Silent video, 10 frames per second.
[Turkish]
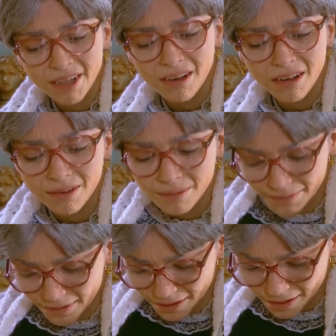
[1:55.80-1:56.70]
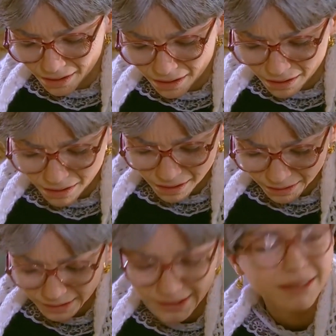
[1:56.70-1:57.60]
eder.
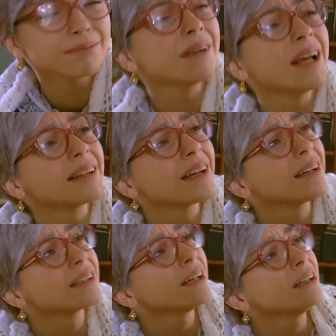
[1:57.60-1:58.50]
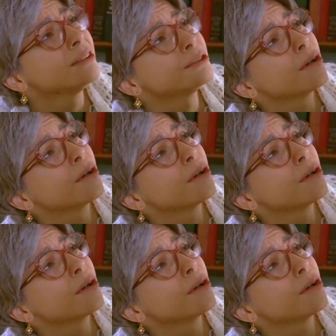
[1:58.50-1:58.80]
Haklısın Melda hala.